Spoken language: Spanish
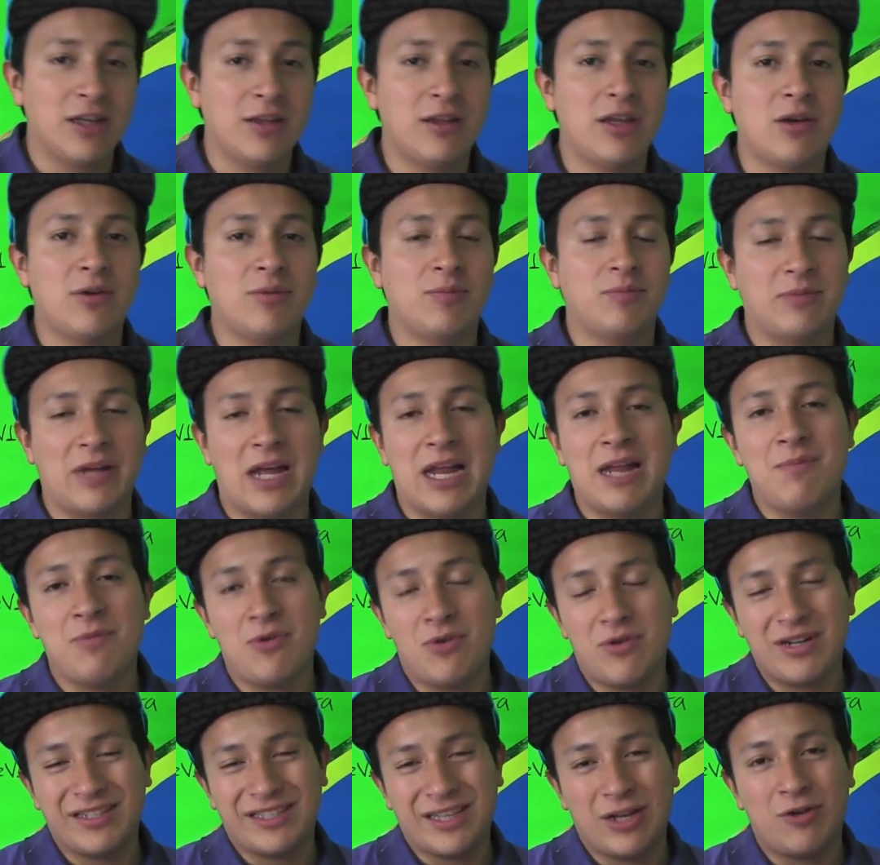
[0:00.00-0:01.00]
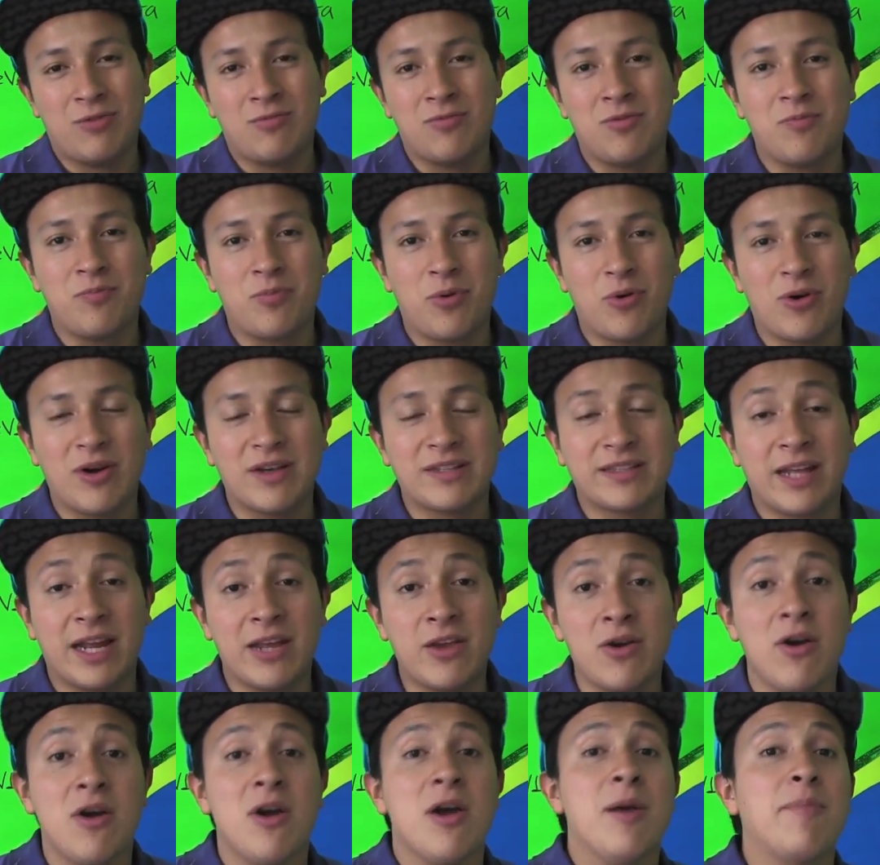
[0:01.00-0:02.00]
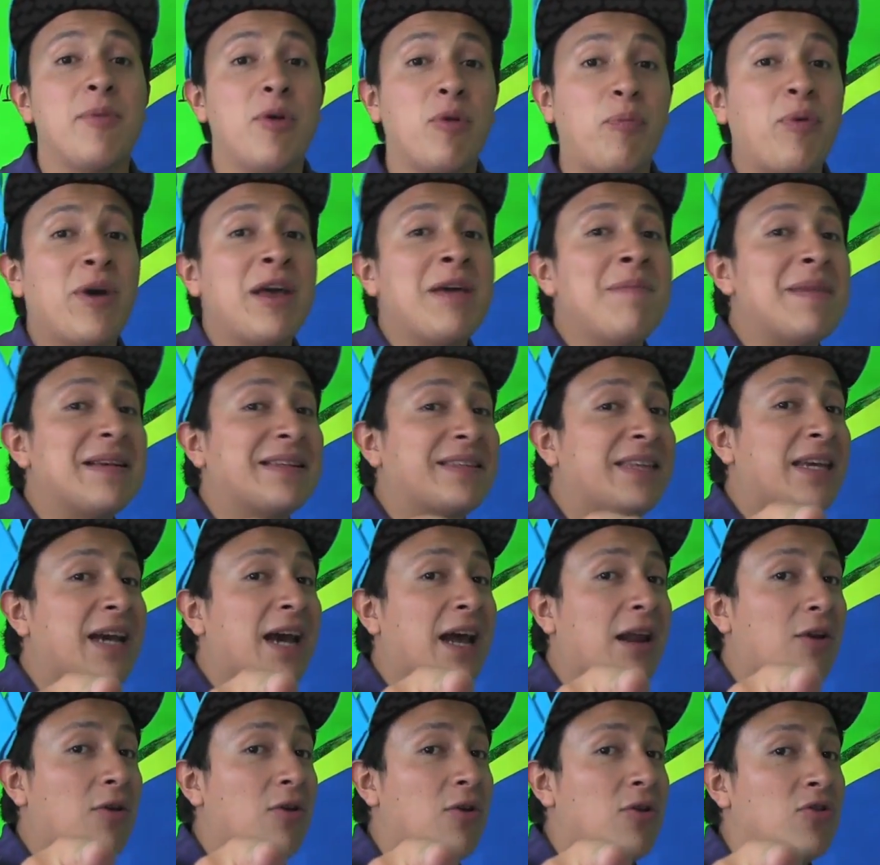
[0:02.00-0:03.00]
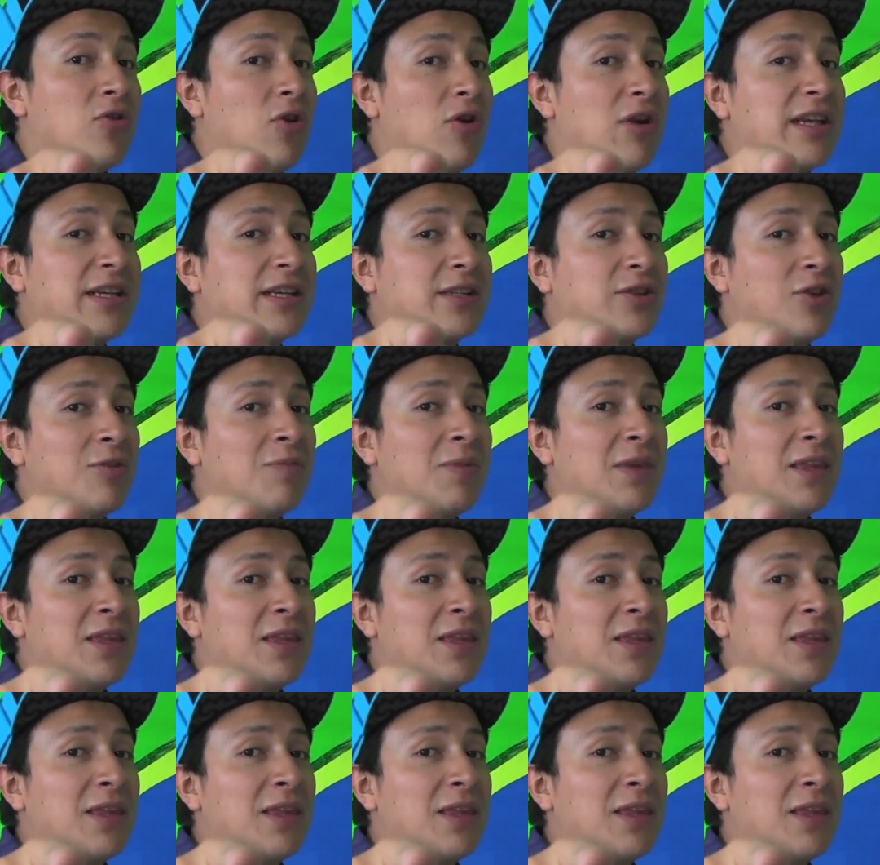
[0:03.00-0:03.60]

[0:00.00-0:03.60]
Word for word: Digo, a lo mejor está como un poco extraño, pero puede investigarlo, no les estoy